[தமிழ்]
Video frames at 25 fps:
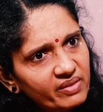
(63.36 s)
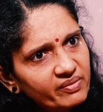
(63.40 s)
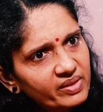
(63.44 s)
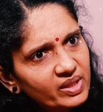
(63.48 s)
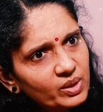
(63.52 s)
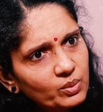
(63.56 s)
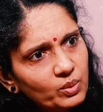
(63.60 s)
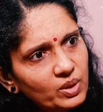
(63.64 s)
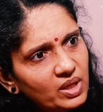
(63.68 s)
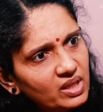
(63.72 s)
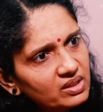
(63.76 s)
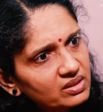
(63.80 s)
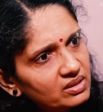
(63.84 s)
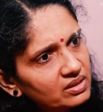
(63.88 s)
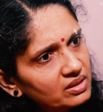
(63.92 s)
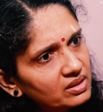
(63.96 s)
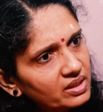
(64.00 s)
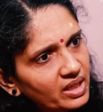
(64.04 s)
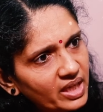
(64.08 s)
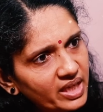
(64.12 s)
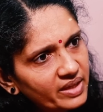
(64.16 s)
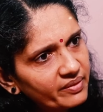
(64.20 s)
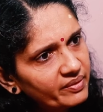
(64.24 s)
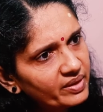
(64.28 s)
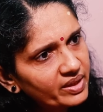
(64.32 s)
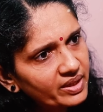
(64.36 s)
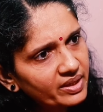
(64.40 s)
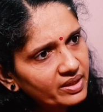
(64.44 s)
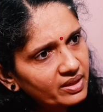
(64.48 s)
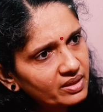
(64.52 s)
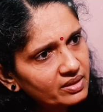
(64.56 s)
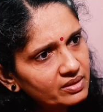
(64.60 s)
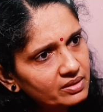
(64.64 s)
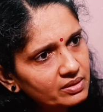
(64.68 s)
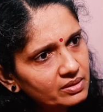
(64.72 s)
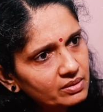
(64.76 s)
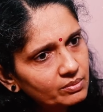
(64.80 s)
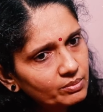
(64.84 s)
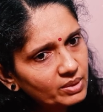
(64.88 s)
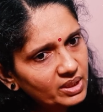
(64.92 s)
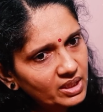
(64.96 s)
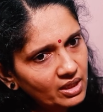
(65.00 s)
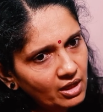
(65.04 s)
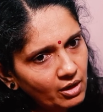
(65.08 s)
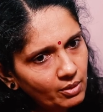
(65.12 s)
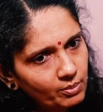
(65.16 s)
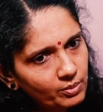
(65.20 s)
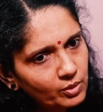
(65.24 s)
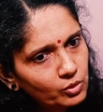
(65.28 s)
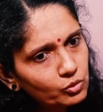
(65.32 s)
பண்ணவே கூடாதுன்னு கிடையவே கிடையாது
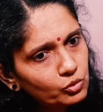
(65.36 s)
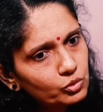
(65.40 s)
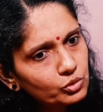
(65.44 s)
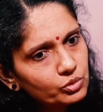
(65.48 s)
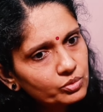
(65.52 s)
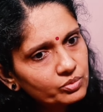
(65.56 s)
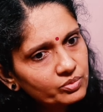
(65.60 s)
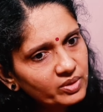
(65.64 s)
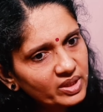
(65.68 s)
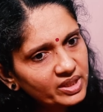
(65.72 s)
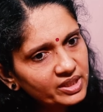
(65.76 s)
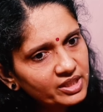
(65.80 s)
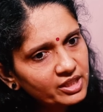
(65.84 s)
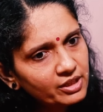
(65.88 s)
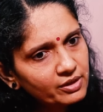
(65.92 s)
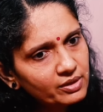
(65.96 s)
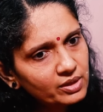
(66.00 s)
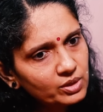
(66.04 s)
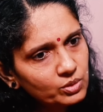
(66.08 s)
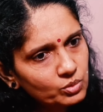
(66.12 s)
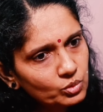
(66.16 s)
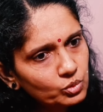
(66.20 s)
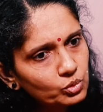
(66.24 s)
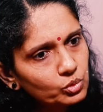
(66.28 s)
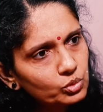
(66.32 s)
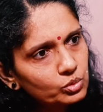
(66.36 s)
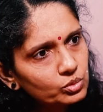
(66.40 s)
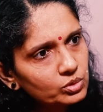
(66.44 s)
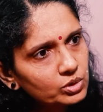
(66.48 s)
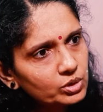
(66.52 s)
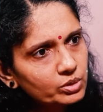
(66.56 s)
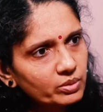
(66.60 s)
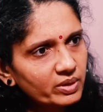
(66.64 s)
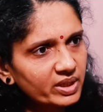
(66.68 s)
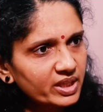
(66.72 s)
பட் அபவுட் டுவெண்ட்டி டூ